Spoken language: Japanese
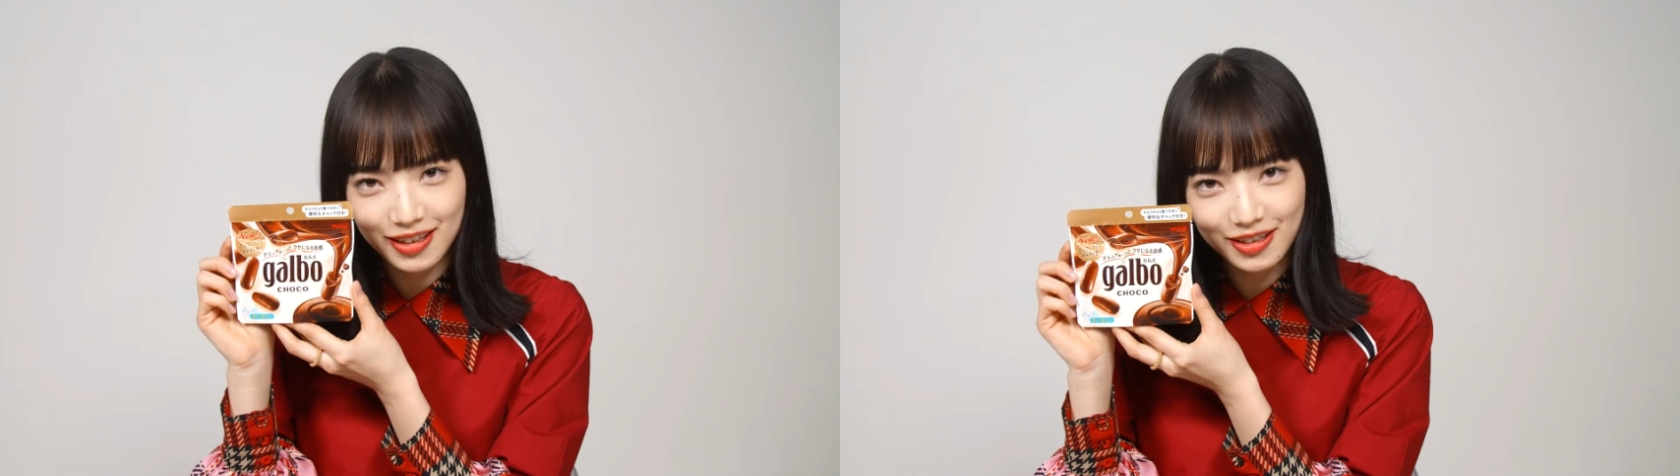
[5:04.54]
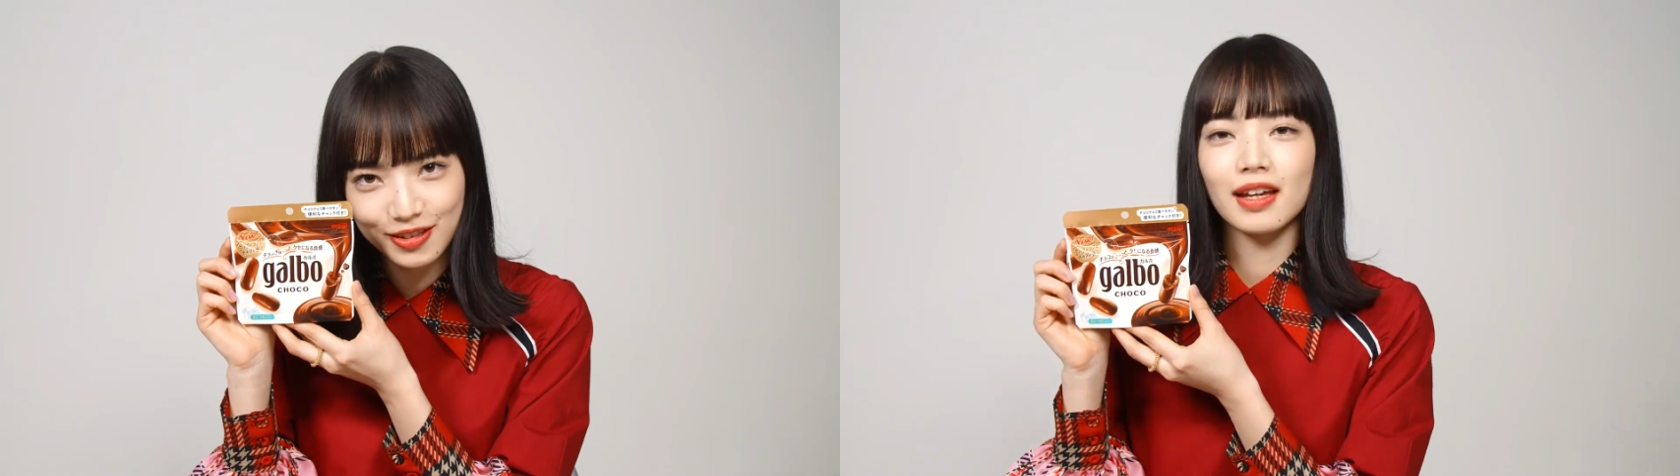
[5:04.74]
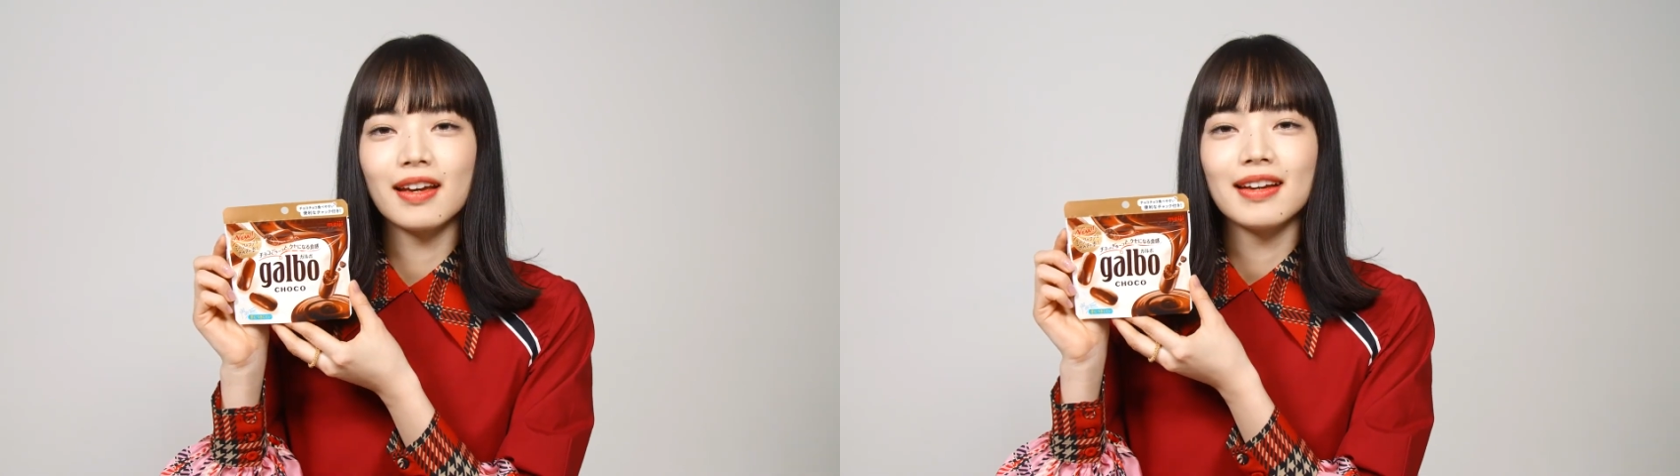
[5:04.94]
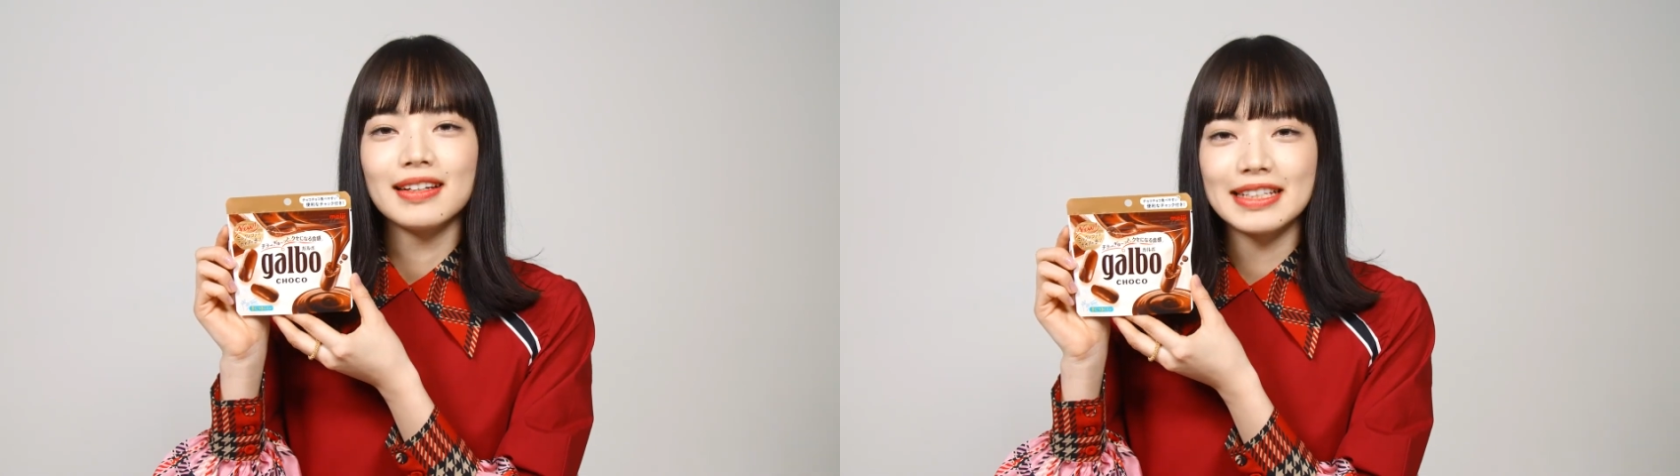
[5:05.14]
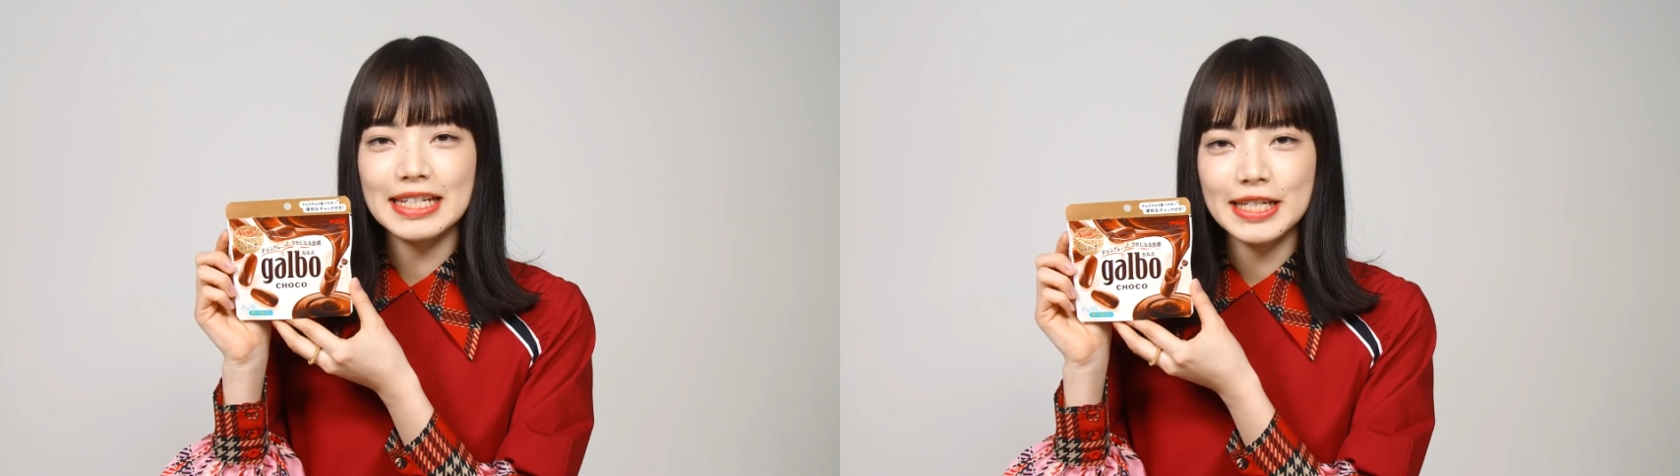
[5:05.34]
しいです
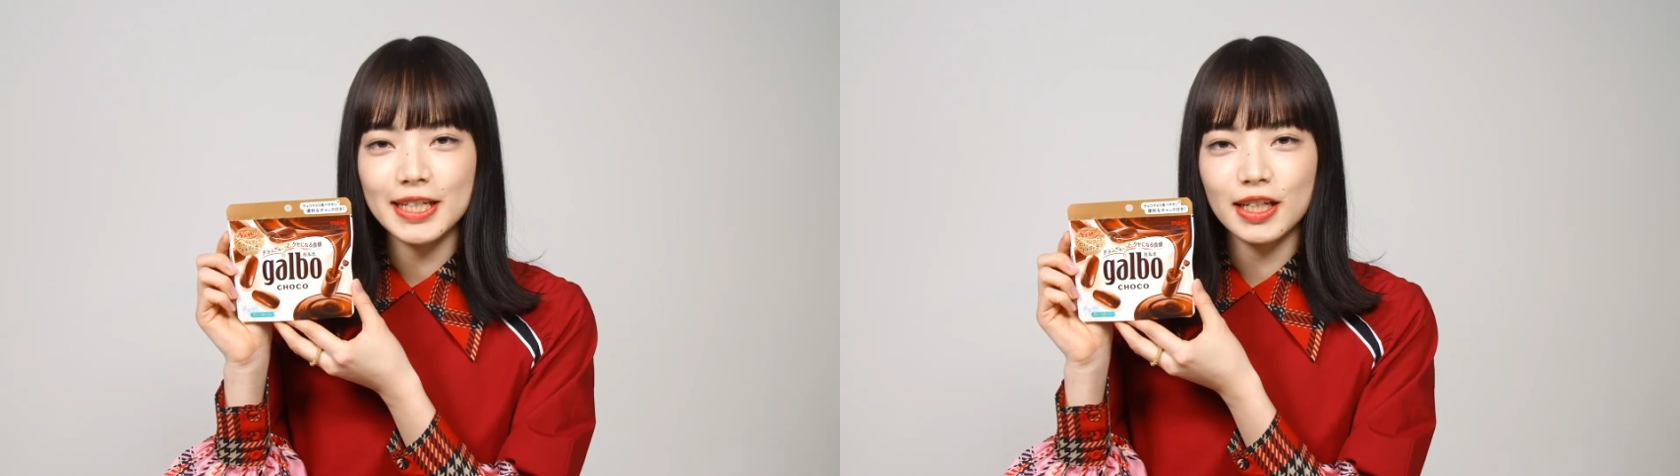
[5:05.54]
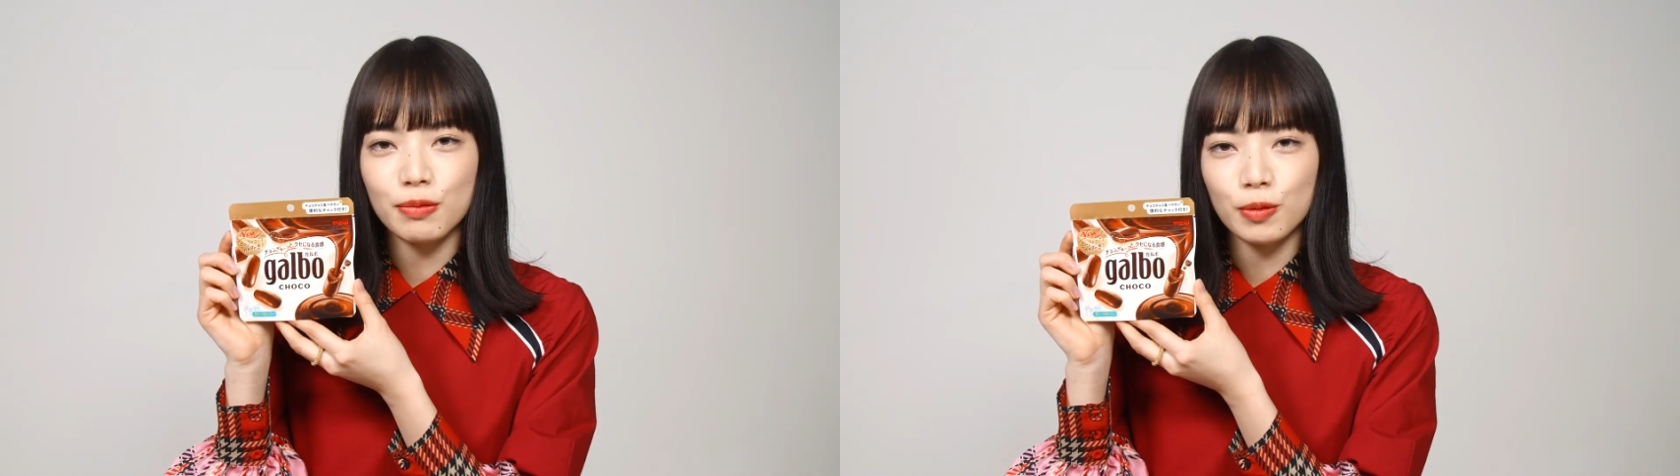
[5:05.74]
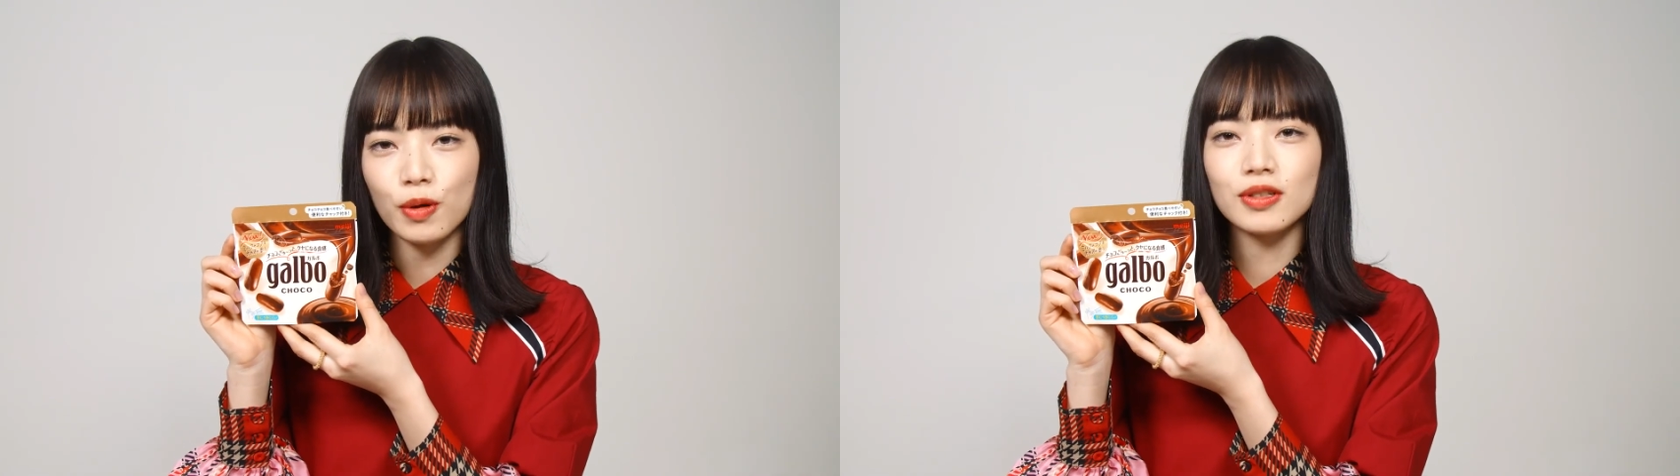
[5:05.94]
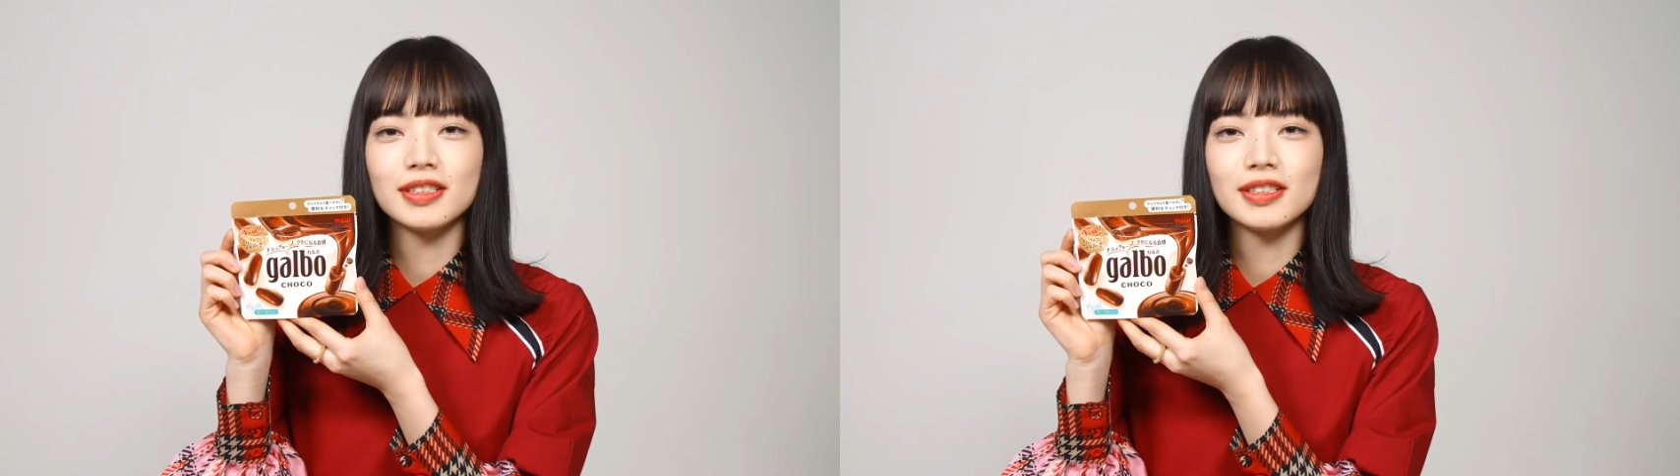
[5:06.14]
新 CM も